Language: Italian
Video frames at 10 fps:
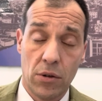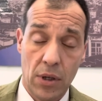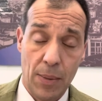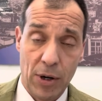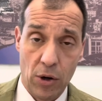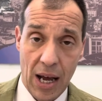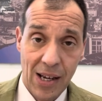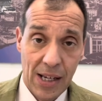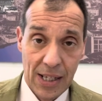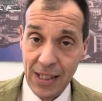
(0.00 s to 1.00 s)
Eh, la parola
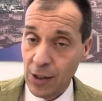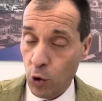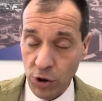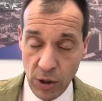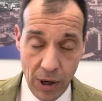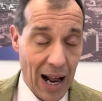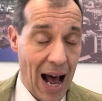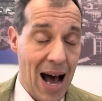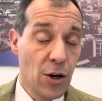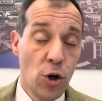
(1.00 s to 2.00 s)
continuerà
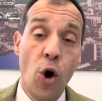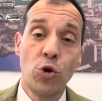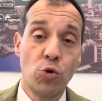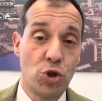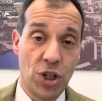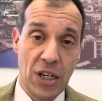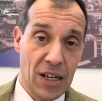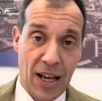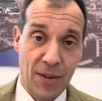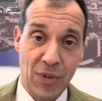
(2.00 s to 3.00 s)
a non
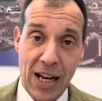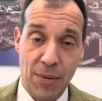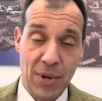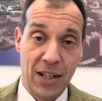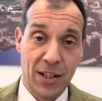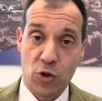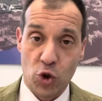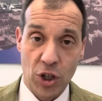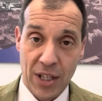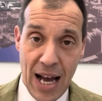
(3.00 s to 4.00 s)
uscire dall'ambiente
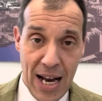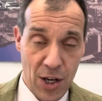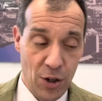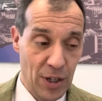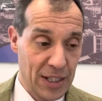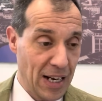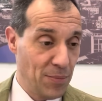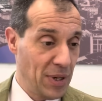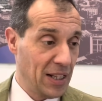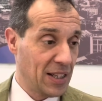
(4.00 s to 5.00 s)
societario e
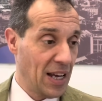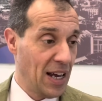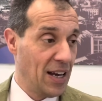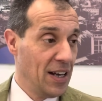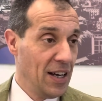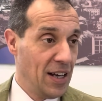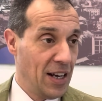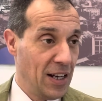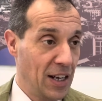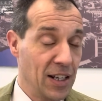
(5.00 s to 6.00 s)
dall'ambiente
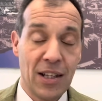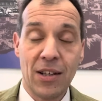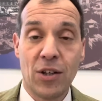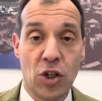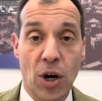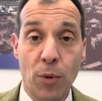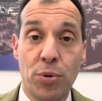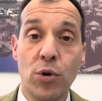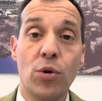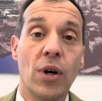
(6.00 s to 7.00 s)
eh, diciamo
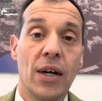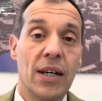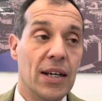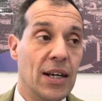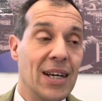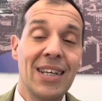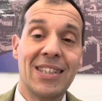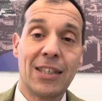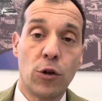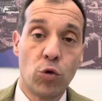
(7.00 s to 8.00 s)
più eh,
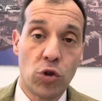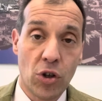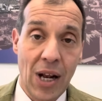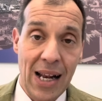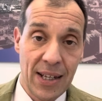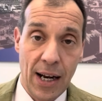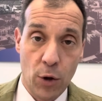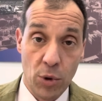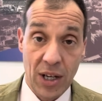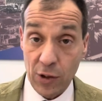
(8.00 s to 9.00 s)
istituzionale nella
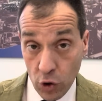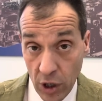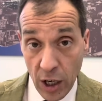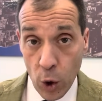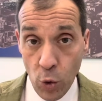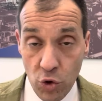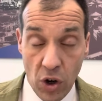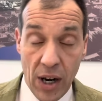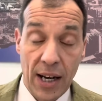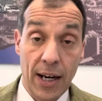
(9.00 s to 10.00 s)
comunicazione, incluso
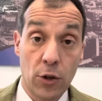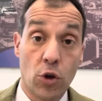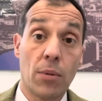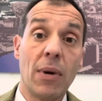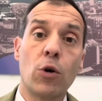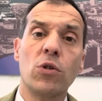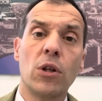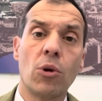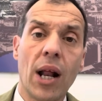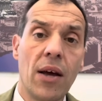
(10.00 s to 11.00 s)
l'allenatore, ma
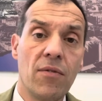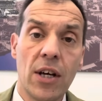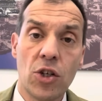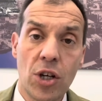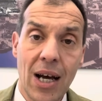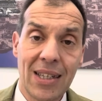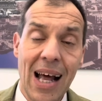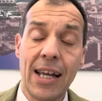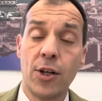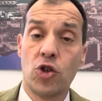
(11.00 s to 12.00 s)
continuerà invece ad
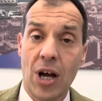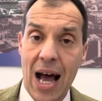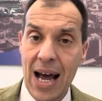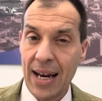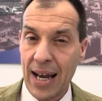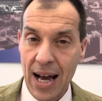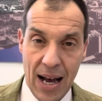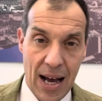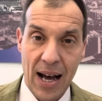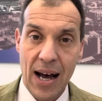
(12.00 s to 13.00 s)
aleggiare,
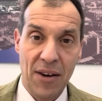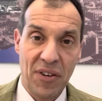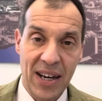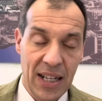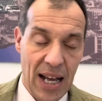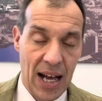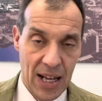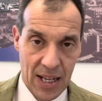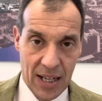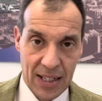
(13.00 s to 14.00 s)
a, a fare da,
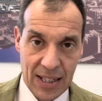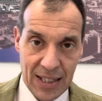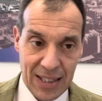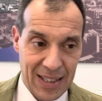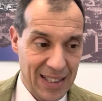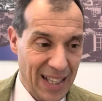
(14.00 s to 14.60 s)
da, da, da,